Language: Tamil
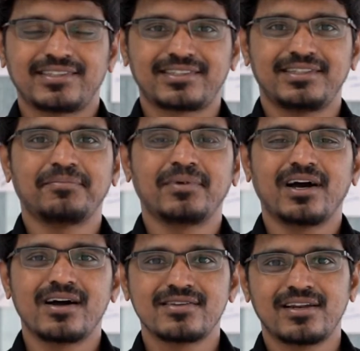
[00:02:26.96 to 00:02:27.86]
எஸ் நம்ம
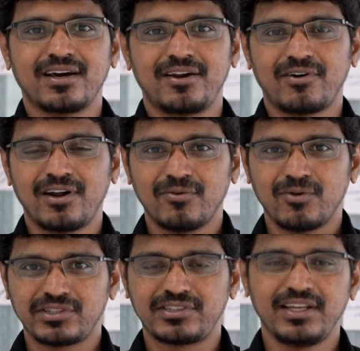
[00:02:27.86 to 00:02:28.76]
காஜல் அகர்வால்
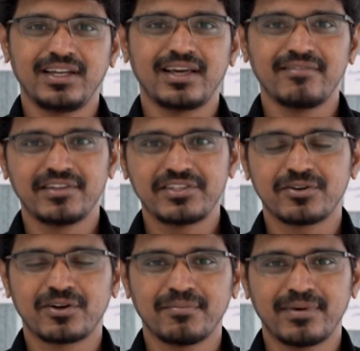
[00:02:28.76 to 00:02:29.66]
ஒரு சீனில்
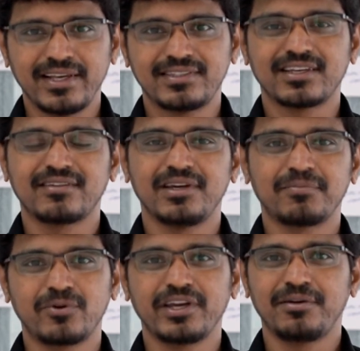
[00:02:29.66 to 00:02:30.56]
விஜயோட பைக் சாவியை
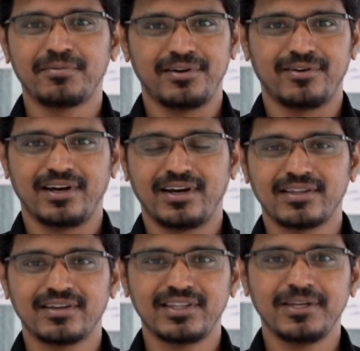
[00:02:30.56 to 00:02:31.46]
பிடுங்கிட்டு போயிடுவாங்க
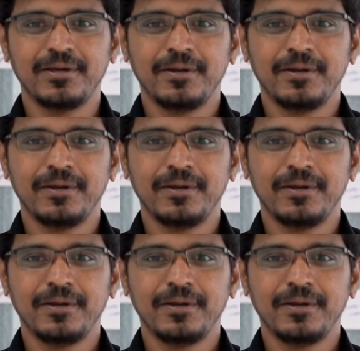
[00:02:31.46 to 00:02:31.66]
அதாவது